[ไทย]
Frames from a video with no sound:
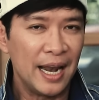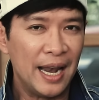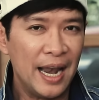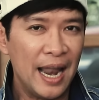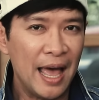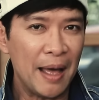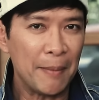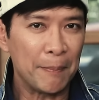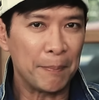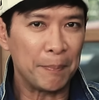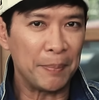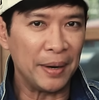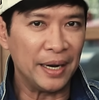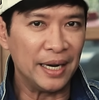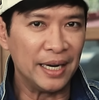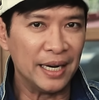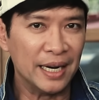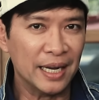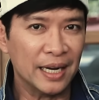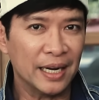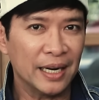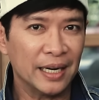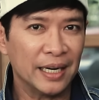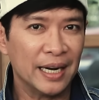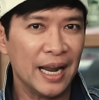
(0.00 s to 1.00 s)
และเป็นห
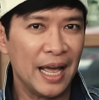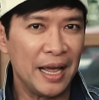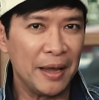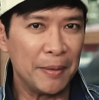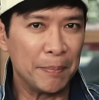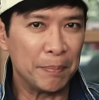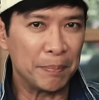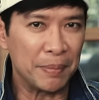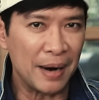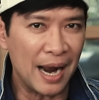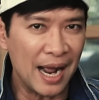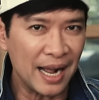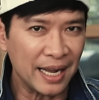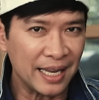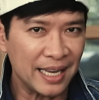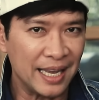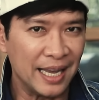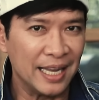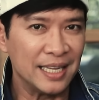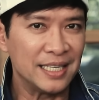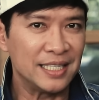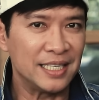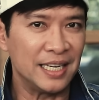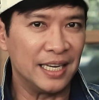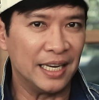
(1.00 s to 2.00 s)
นึ่งในพระเก
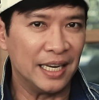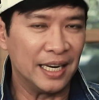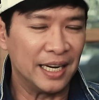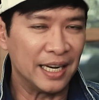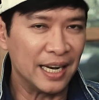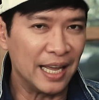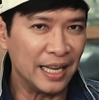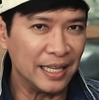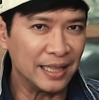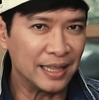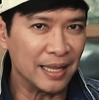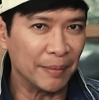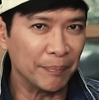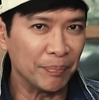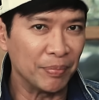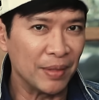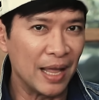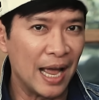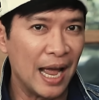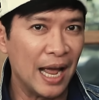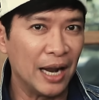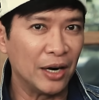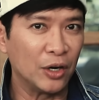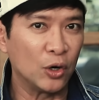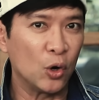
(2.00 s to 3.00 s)
จิในตำ
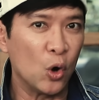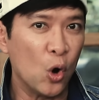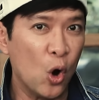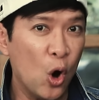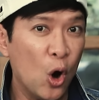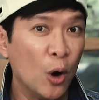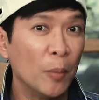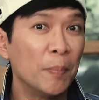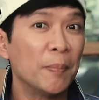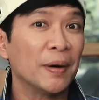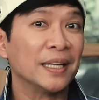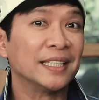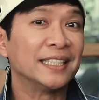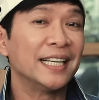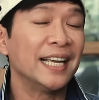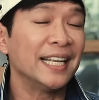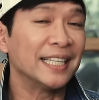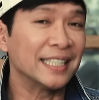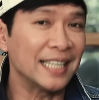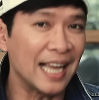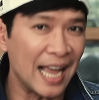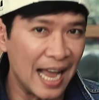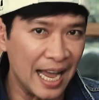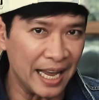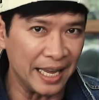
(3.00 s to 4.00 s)
นานของประเท
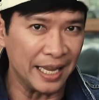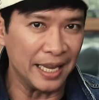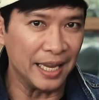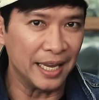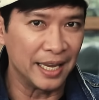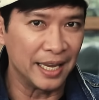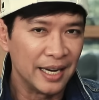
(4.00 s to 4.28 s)
ศไทย